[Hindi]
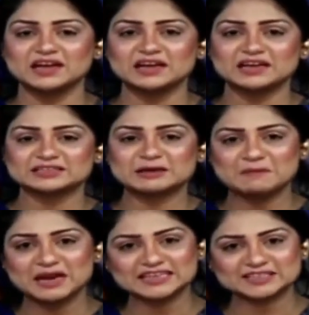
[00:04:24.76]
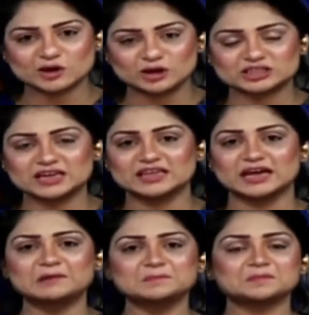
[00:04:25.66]
जब मैंने इनसे क्वेश्चन किया
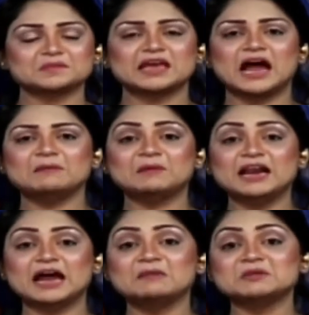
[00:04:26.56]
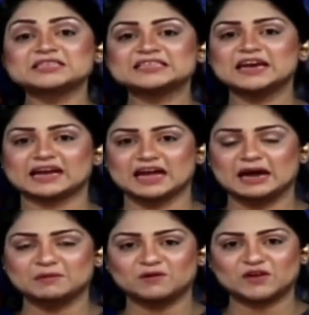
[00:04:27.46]
कि आपका नाम किसने रखा है
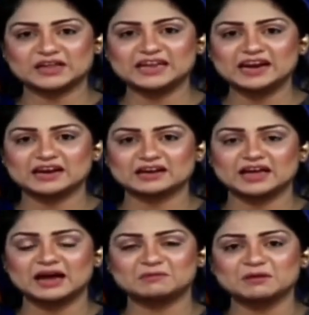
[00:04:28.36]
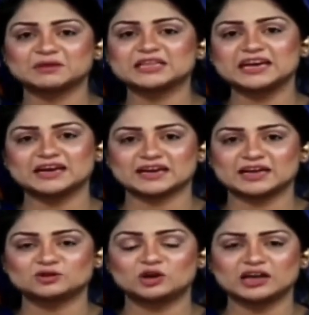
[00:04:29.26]
आपके फादर ने रखा है आपकी मदर ने रखा है
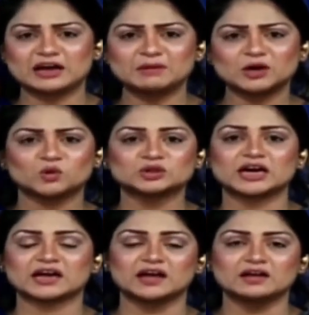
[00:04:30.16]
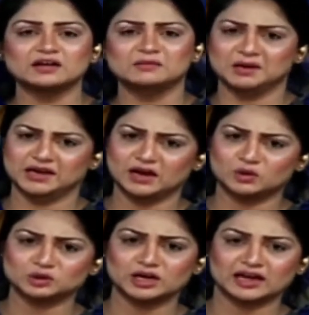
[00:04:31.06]
तो इन्होंने कहा मैंने खुद रखा है मैंने कहा
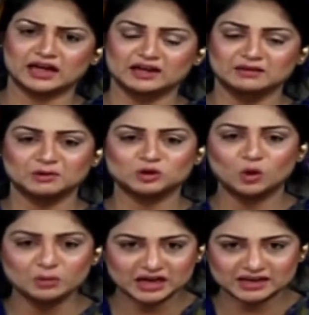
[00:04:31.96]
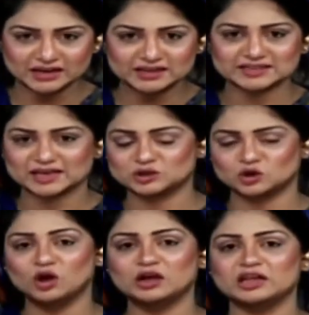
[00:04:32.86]
खुद रखा है मैं दो मिनट के लिए ज़रा
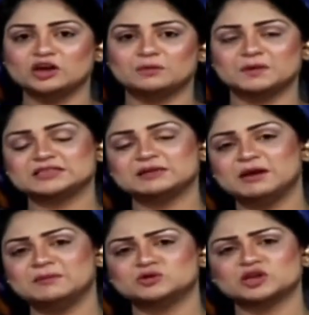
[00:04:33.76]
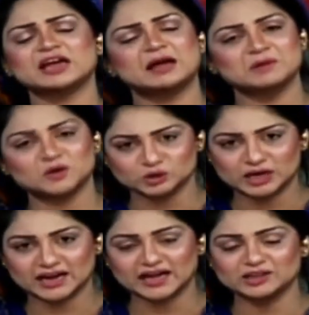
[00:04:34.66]
चौंक गई और फिर से मैंने पूछा कि आपने खुद
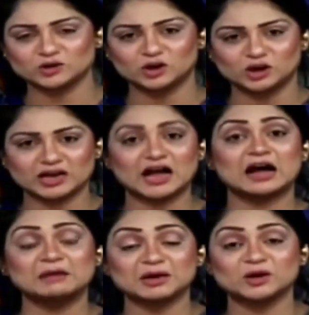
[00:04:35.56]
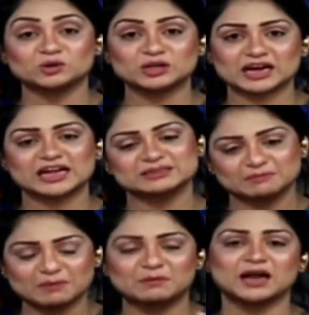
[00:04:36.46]
रखा है तो इन्होंने कहा हाँ मैंने खुद रखा है जब
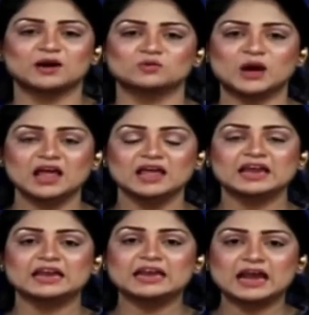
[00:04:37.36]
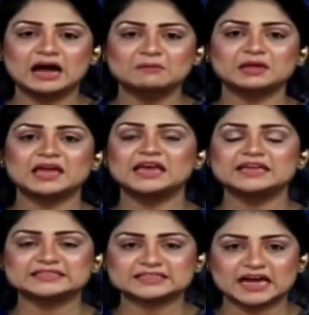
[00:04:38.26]
मैं बड़ा हुआ नाम के
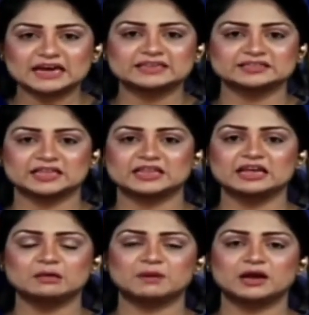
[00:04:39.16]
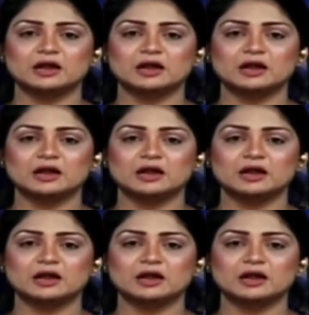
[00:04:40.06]
इंसान की ज़िंदगी पर